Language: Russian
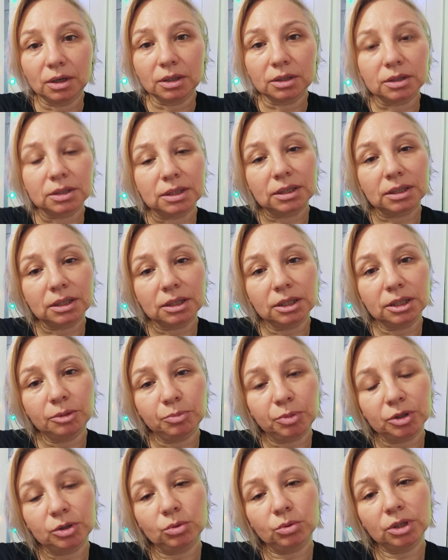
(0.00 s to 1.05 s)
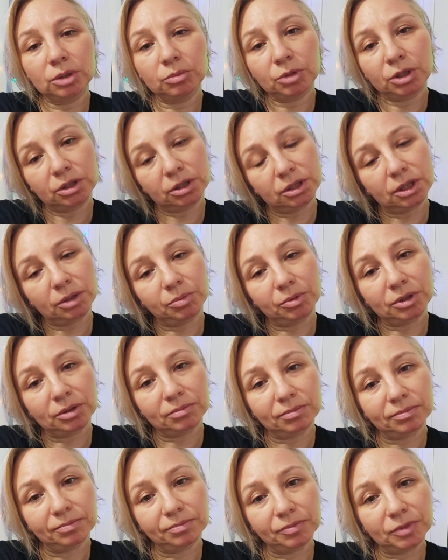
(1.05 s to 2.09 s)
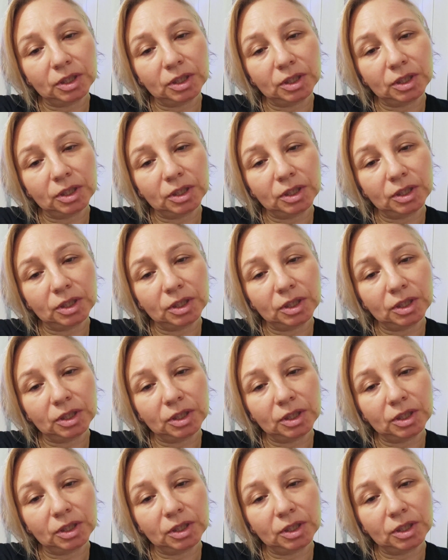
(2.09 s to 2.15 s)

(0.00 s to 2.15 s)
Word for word: сыры по другим рецептам.